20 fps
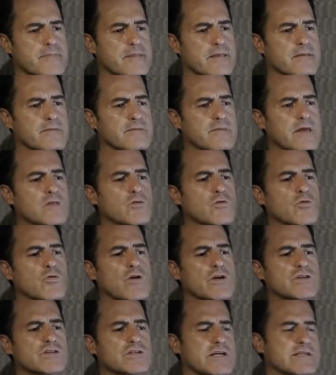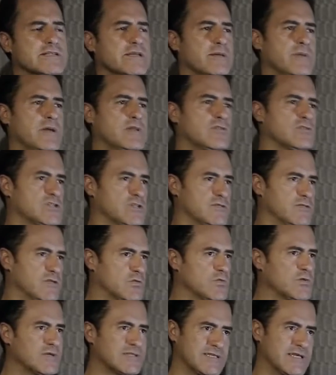dentro do nosso casamento eu tive
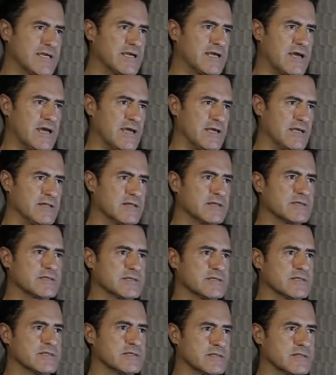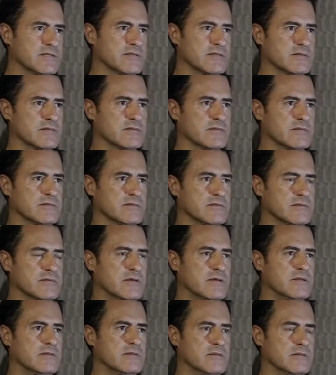duas recaídas,
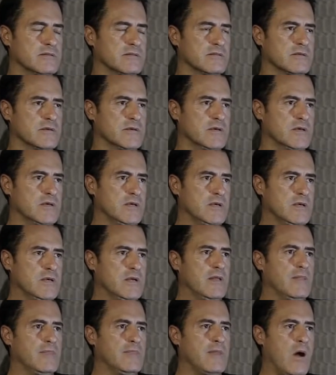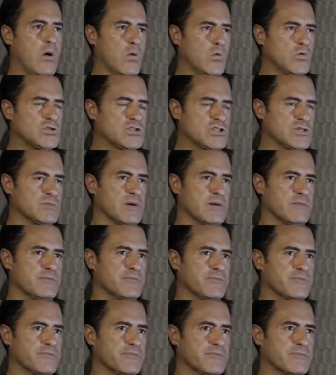né? Na última,
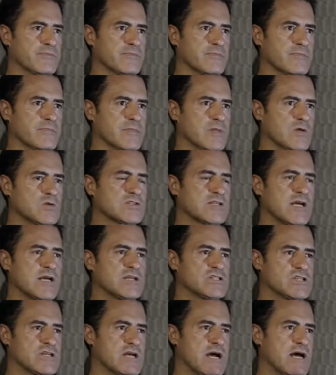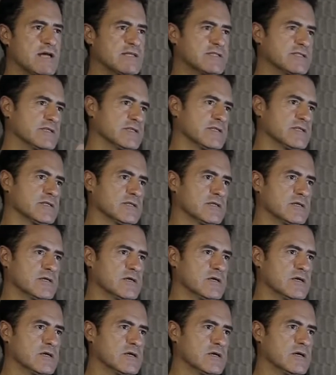eu saí de casa
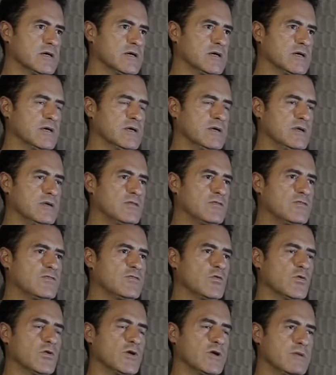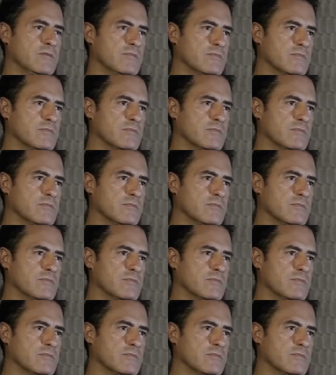e fui